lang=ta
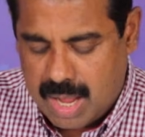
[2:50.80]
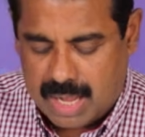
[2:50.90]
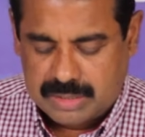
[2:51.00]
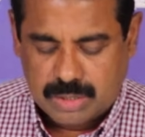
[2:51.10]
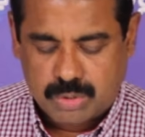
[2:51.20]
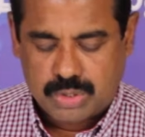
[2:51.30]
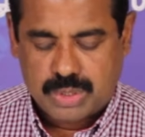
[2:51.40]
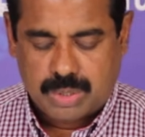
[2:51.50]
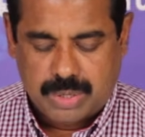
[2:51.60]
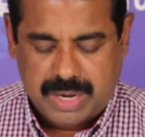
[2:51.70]
அந்த
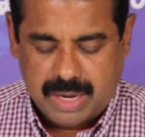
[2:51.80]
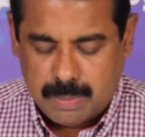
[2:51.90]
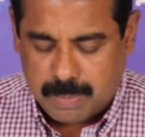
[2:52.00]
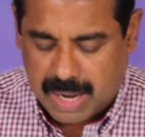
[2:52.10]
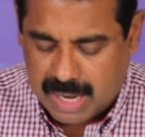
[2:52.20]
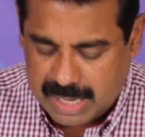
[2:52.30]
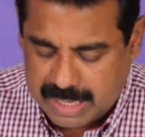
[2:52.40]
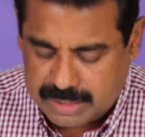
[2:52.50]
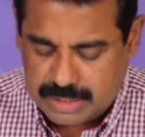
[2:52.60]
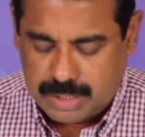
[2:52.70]
குஷ்டரோகிகள்
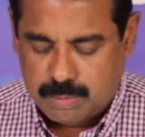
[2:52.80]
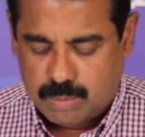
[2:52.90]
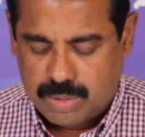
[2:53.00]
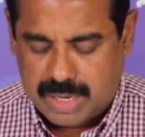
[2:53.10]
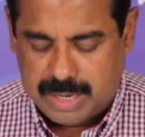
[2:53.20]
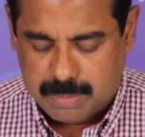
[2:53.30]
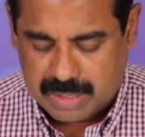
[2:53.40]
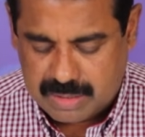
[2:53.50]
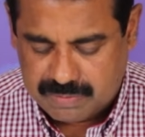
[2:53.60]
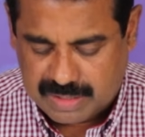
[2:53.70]
பாளையத்தின் முன்னணி
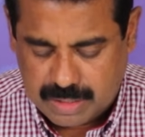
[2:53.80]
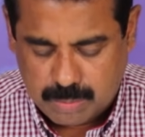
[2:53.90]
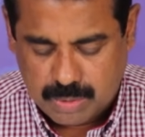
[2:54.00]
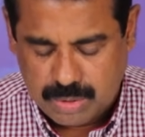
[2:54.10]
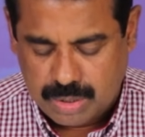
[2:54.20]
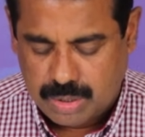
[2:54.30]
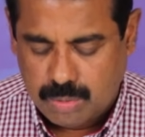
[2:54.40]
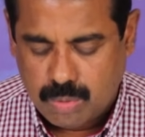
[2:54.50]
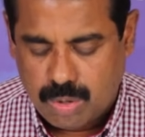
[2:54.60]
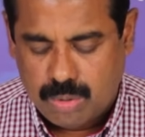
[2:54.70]
மட்டும் வந்தபோது
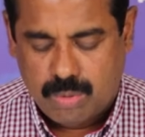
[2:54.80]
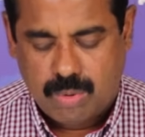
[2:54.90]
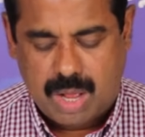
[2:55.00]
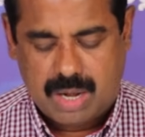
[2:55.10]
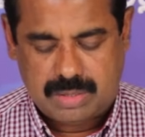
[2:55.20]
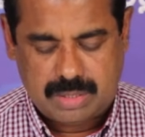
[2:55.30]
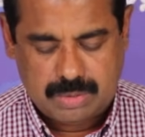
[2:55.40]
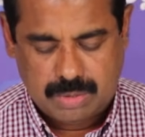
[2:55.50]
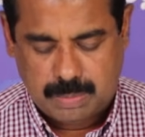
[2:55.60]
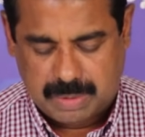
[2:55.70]
ஒரு
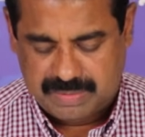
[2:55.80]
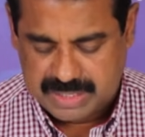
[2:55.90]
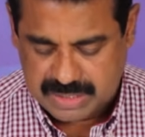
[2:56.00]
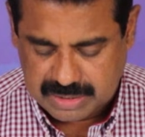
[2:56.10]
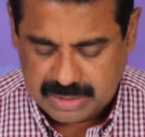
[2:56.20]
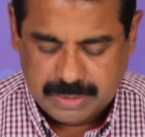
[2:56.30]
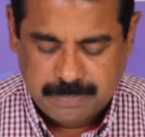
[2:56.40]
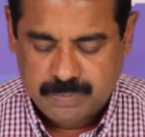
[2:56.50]
கூடாரத்திற்குள் பிரவேசித்து